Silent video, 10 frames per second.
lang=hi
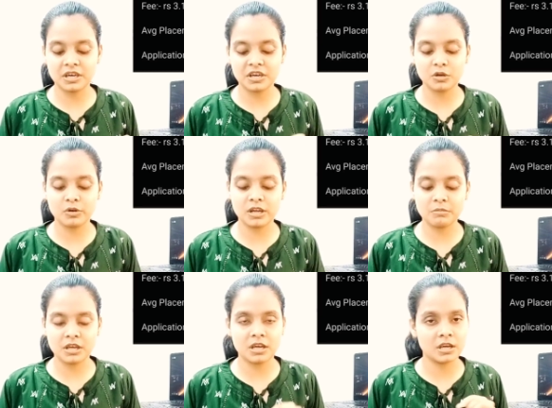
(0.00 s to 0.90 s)
ग्रेटर नोएडा
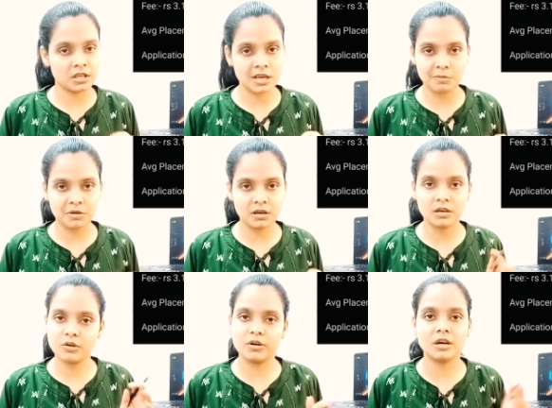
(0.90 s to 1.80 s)
में है या आपका
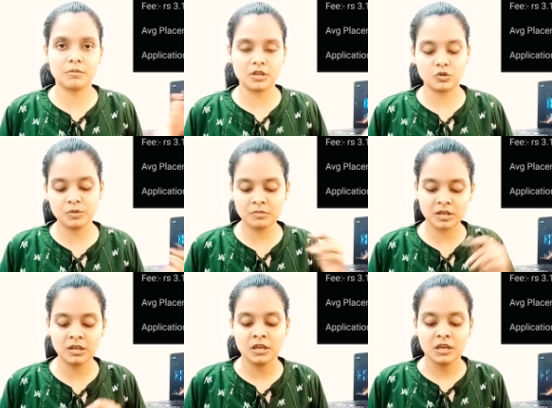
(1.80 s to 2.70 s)
नोएडा आपका यूपी में
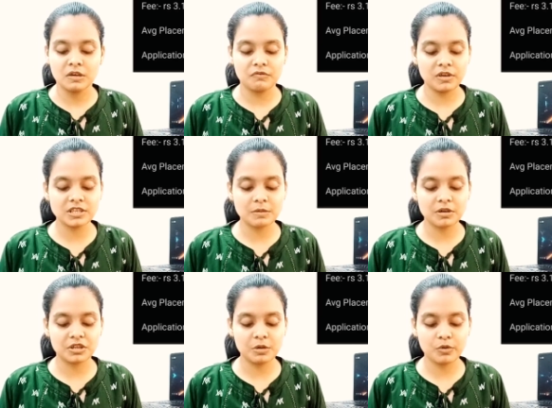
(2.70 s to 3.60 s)
है फीस
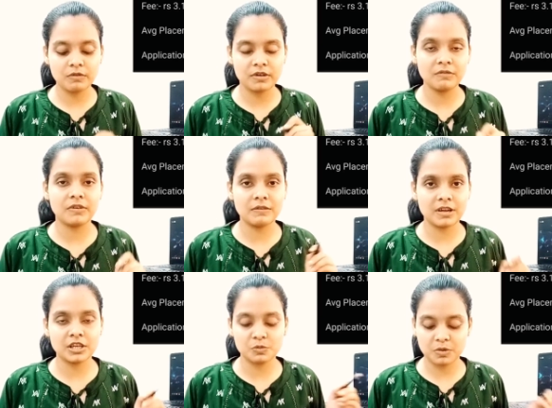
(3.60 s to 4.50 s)
आपका थ्री पॉइंट वन फाइव
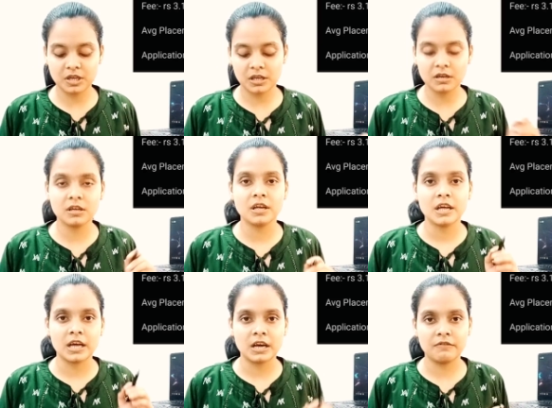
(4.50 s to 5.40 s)
लैक्स पर ईयर
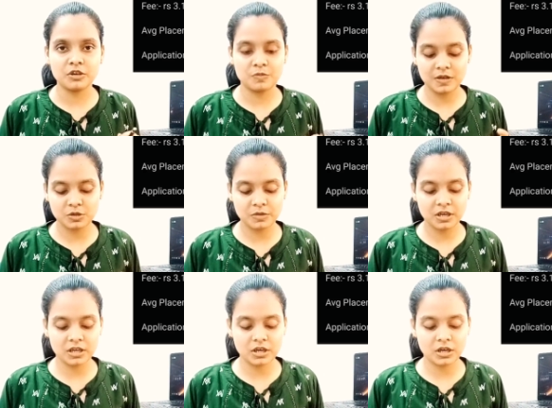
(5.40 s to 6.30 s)
एवरेज
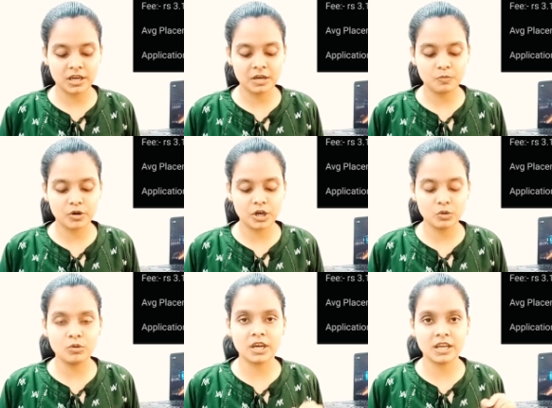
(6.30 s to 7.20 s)
प्लेसमेंट है नाइन पॉइंट
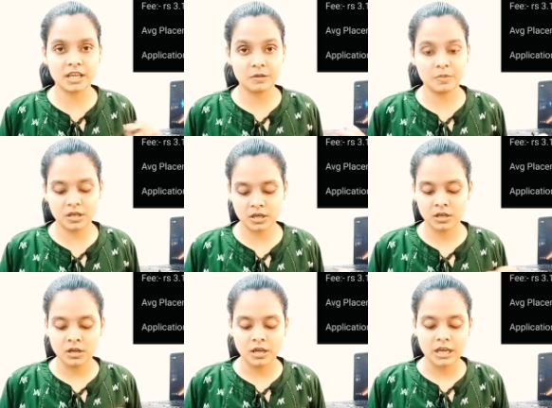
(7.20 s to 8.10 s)
टू नाइन एल पी
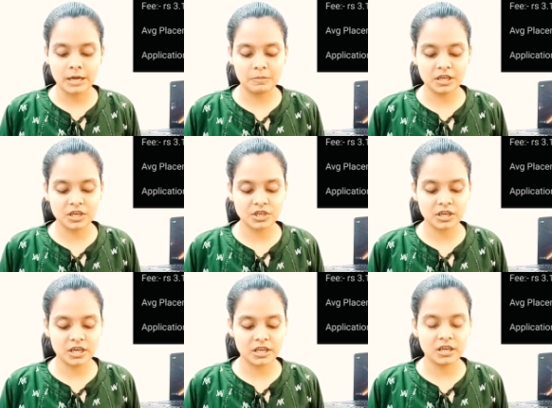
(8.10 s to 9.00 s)
एप्लीकेशन
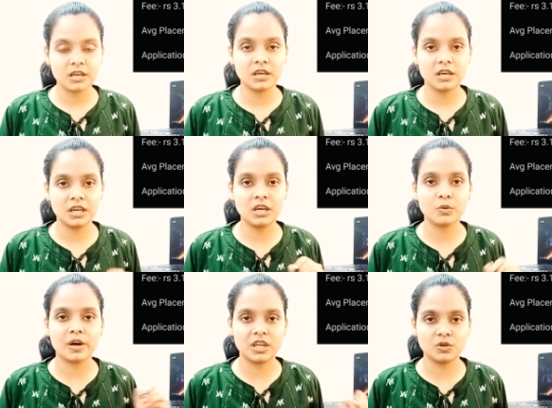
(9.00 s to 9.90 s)
डेट है टिल
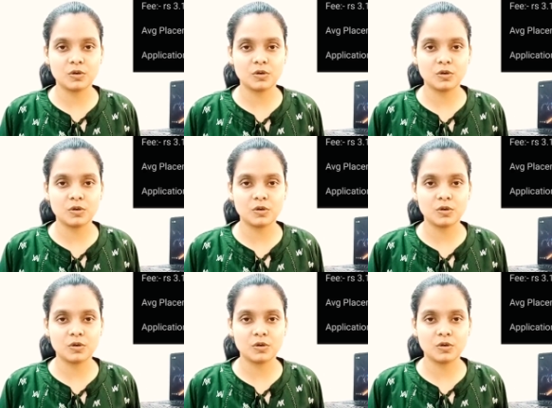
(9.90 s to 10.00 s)
ट्वेंटी